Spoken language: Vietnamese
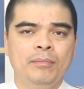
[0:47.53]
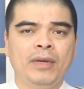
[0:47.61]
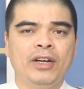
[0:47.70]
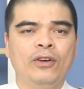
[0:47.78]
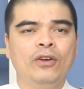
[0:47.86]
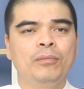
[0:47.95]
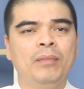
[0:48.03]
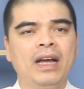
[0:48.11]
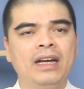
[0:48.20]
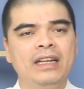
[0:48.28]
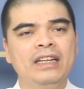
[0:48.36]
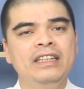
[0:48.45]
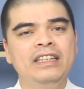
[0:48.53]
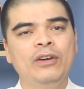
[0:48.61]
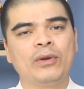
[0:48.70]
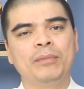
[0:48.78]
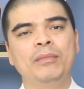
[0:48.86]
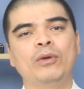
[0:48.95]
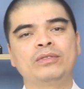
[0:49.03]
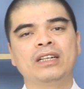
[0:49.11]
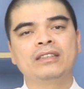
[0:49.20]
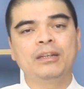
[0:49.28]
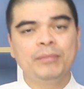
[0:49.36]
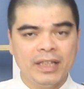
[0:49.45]
mà nó còn mang nhiều màu
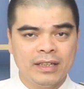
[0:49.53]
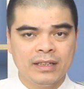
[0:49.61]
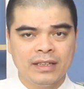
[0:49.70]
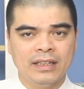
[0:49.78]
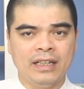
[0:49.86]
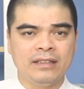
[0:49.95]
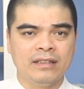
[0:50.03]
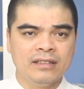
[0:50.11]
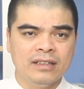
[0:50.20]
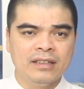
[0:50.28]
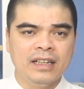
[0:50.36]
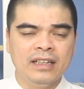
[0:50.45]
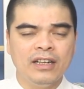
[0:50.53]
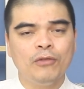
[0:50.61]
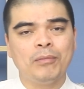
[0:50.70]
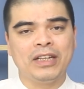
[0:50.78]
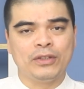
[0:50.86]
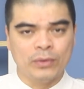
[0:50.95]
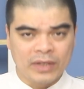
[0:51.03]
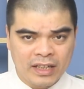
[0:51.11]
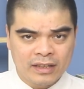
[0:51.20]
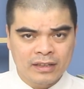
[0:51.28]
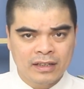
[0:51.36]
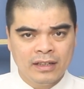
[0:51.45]
sắc tâm linh để tưởng nhớ đến ông bà tổ
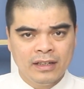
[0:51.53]
tiên.